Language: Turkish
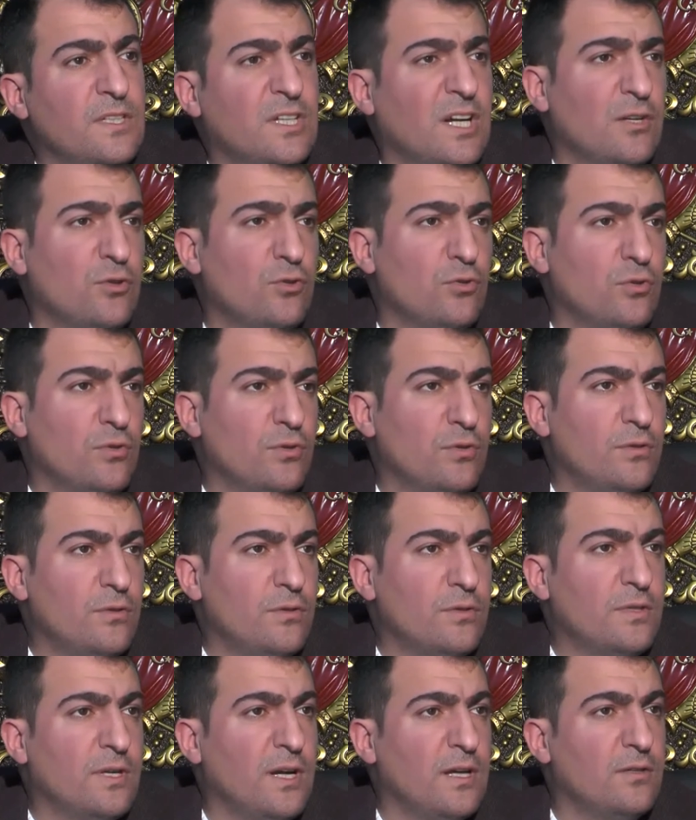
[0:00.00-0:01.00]
Kargo.
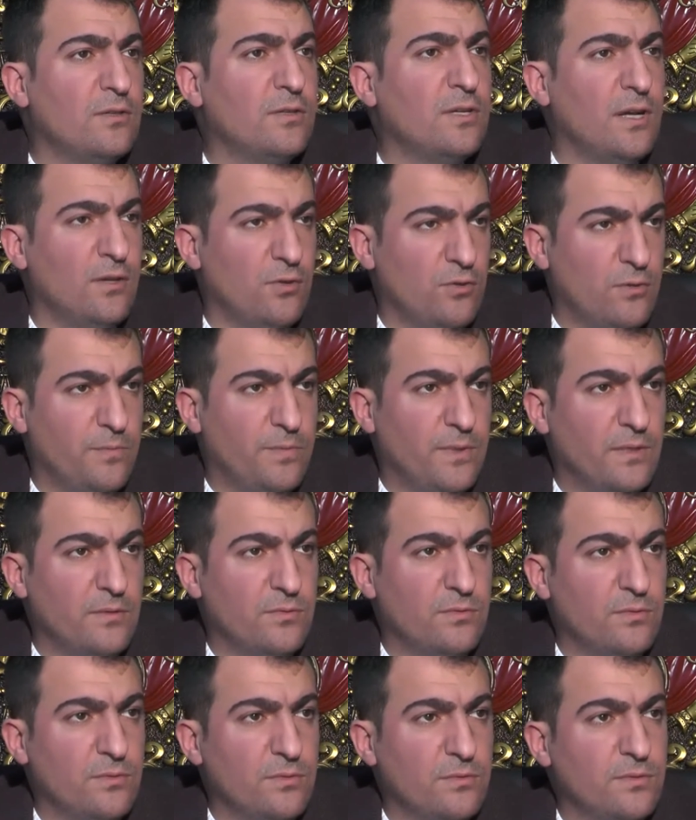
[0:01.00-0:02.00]
Kargo, Kar kargo pantolonu.